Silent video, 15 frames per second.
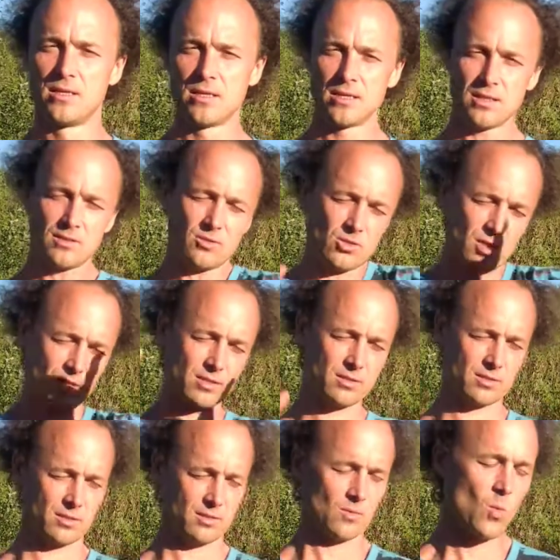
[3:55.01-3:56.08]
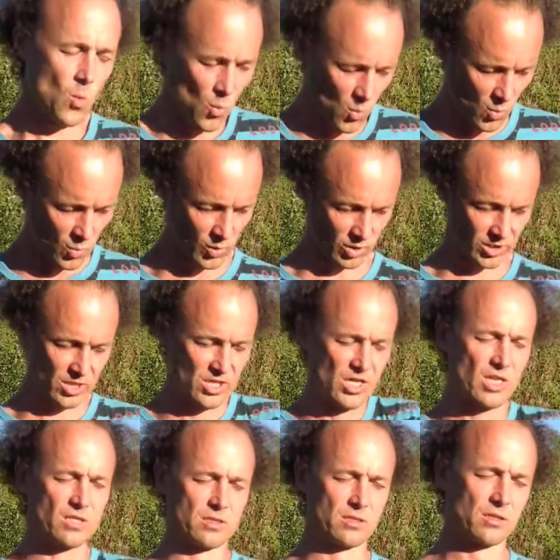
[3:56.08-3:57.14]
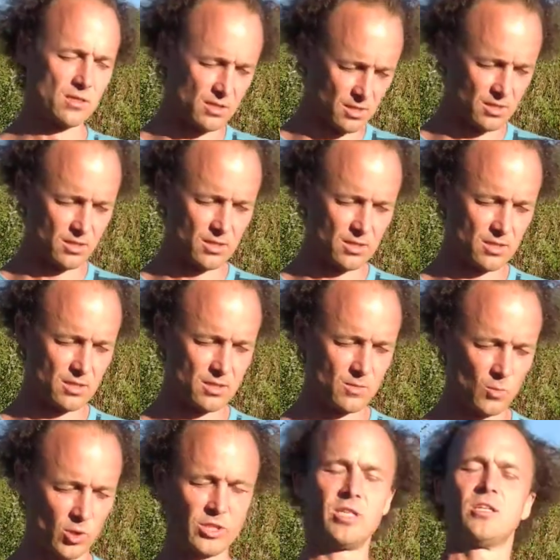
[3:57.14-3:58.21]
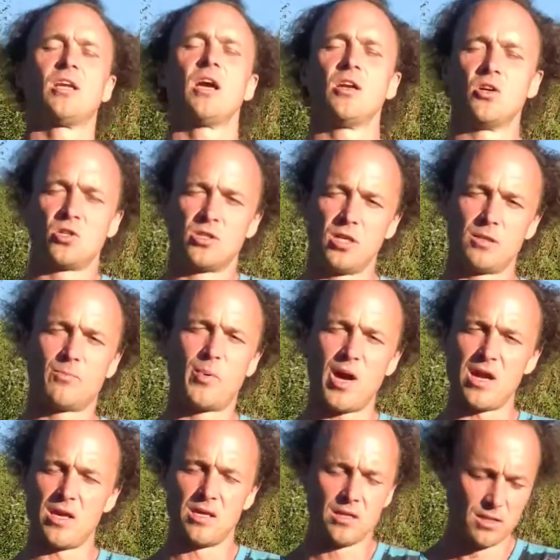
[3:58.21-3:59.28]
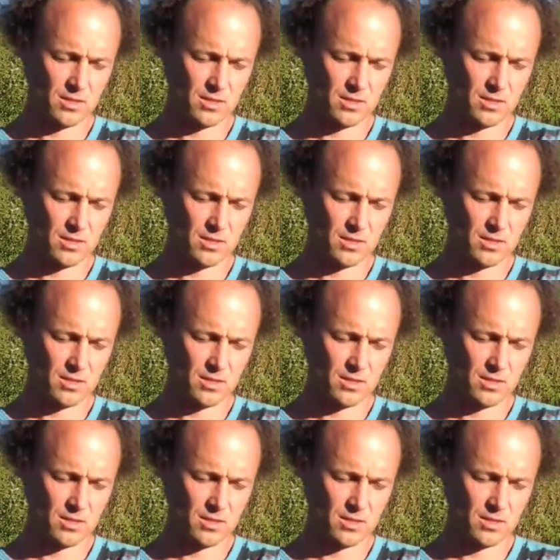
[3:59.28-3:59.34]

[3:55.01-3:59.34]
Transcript: It's just what it is what it cannot not be.